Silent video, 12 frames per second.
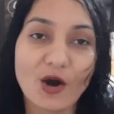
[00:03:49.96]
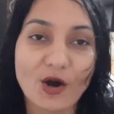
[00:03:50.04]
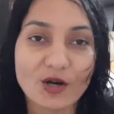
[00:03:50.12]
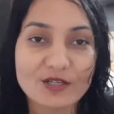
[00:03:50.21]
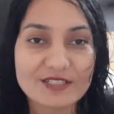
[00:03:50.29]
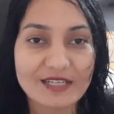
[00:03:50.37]

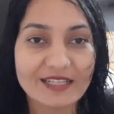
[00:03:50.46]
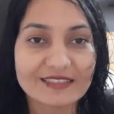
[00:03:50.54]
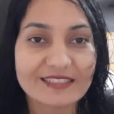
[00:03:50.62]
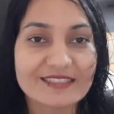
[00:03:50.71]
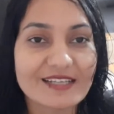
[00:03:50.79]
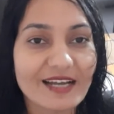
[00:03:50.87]
और
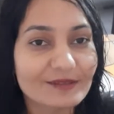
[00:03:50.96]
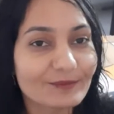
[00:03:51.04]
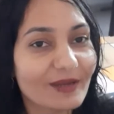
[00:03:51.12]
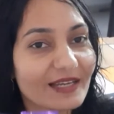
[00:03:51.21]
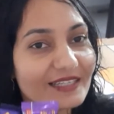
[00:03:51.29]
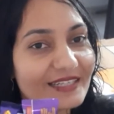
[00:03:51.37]
साथ के
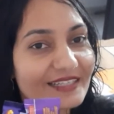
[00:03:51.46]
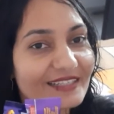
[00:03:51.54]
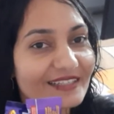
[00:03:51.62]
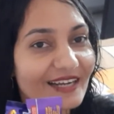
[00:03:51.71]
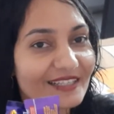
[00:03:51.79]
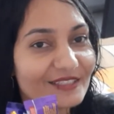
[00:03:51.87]
साथ मैं
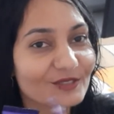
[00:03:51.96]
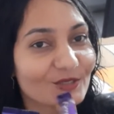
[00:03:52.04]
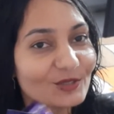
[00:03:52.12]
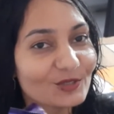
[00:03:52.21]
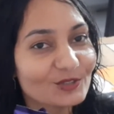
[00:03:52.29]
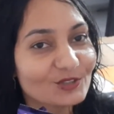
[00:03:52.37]
लेकर आई
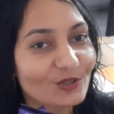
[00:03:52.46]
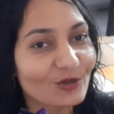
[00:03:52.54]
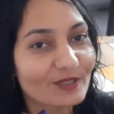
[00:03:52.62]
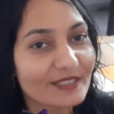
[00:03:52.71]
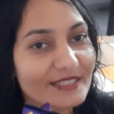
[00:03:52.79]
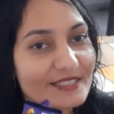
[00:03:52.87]
दो
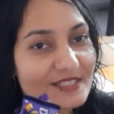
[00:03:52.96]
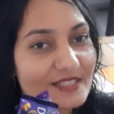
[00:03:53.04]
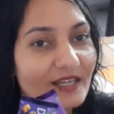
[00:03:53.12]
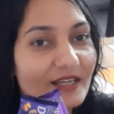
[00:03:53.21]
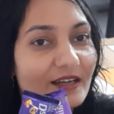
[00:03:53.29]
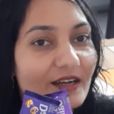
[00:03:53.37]

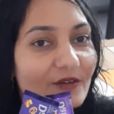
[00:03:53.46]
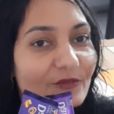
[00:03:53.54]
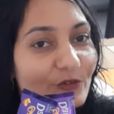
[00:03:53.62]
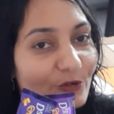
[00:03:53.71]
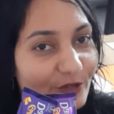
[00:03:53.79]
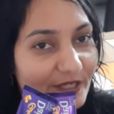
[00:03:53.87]
चॉकलेट्स
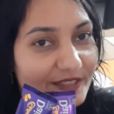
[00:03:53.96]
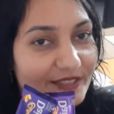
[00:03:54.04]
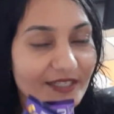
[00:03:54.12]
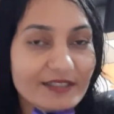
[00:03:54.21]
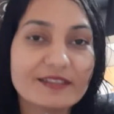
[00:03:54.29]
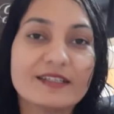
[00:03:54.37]
फ्रूट एंड
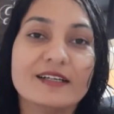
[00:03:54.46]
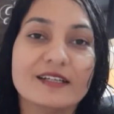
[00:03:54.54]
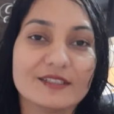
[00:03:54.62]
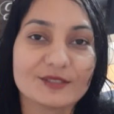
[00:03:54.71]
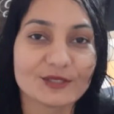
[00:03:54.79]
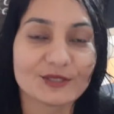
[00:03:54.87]
नट
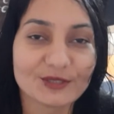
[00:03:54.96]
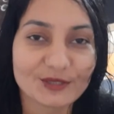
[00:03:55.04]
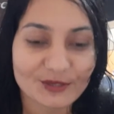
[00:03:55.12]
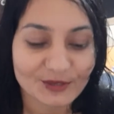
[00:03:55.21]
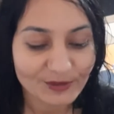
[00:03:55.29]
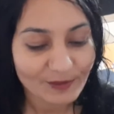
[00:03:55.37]

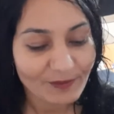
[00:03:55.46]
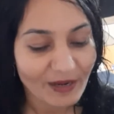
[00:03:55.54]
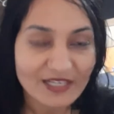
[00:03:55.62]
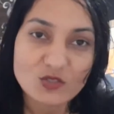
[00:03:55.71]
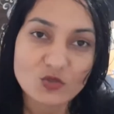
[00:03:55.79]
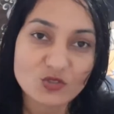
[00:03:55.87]
तो
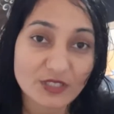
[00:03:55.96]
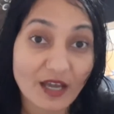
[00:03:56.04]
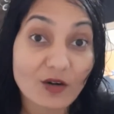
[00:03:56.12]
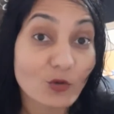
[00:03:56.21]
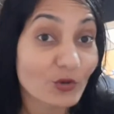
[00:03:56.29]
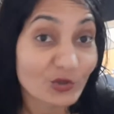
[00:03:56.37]
मैंने सोचा
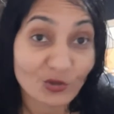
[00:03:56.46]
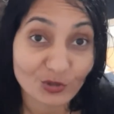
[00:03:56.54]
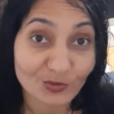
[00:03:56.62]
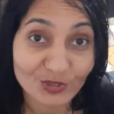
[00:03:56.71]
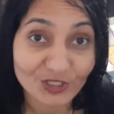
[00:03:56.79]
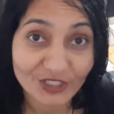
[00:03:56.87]
यार कोई और
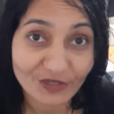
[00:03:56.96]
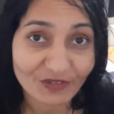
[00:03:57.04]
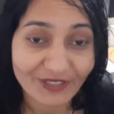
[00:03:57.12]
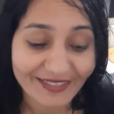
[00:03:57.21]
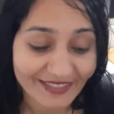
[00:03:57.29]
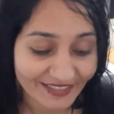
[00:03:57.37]
तो मुझे
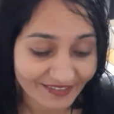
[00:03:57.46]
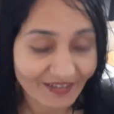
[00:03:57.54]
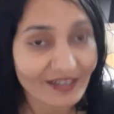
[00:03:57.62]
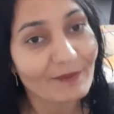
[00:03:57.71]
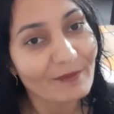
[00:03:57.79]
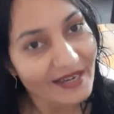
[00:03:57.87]
गिफ्ट नहीं करने
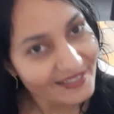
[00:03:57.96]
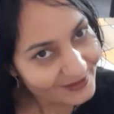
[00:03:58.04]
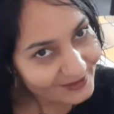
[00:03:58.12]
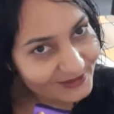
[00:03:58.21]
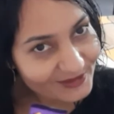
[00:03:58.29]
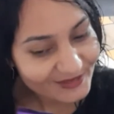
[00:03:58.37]
वाला मैं ही
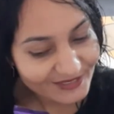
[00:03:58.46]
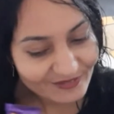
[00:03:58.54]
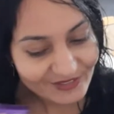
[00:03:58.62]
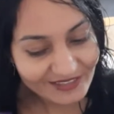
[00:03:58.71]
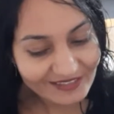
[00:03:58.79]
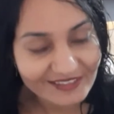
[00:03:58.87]
खुद को
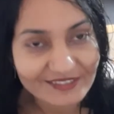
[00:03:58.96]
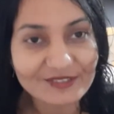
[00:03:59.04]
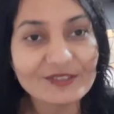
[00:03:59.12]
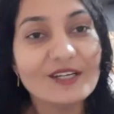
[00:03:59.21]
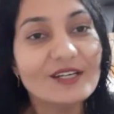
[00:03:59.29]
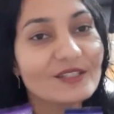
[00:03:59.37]
गिफ्ट कर
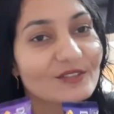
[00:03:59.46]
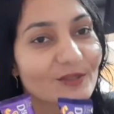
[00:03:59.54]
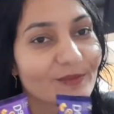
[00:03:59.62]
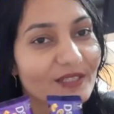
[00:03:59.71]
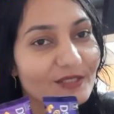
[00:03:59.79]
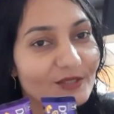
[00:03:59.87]
लेती हूँ तो मैं